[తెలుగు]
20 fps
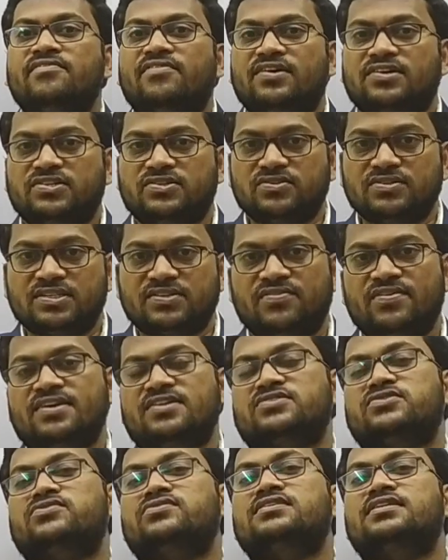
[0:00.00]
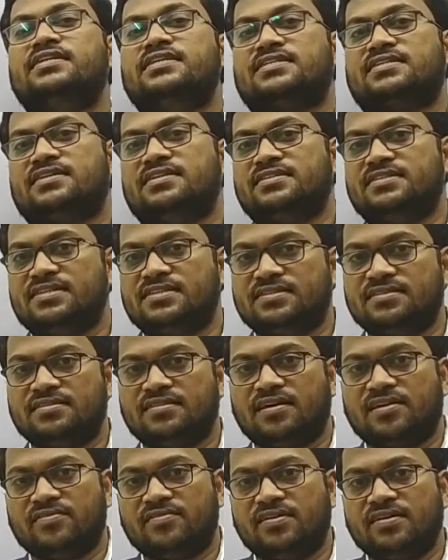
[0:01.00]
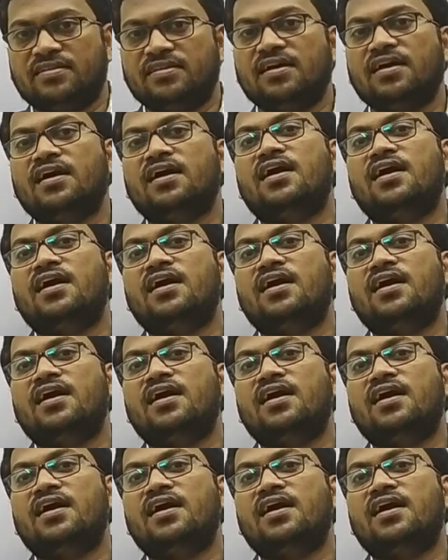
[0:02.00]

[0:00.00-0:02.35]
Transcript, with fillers: ఫస్ట్ స్క్వేర్స్ గురించి డిస్కస్ చేసిన తర్వాత